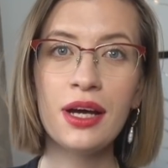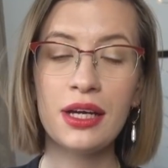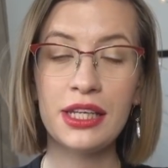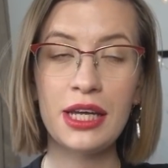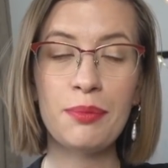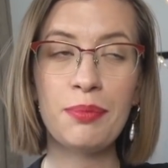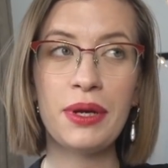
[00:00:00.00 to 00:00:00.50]

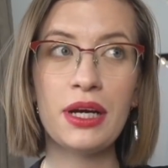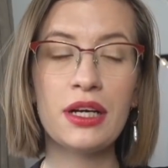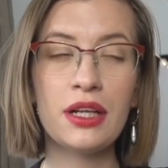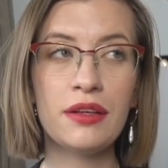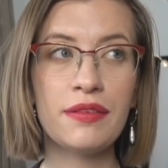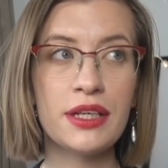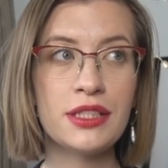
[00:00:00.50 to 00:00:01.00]
Когда я
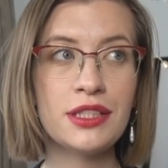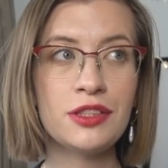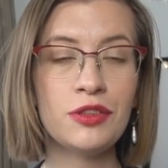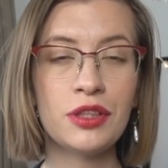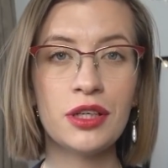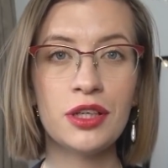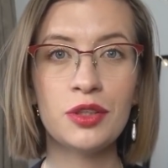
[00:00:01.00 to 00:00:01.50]
приехала в
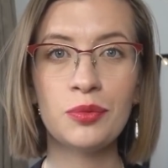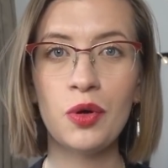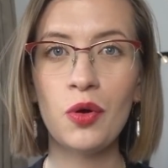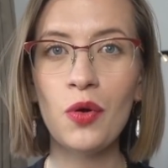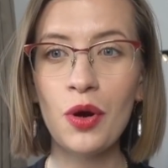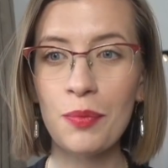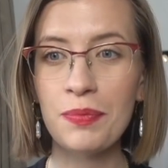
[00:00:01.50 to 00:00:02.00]
Россию, такая думаю,
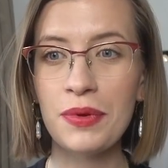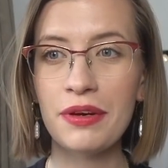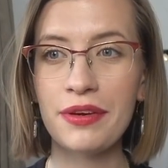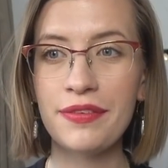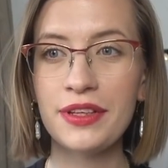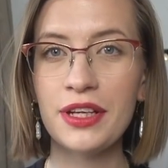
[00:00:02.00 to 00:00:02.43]
о, первое,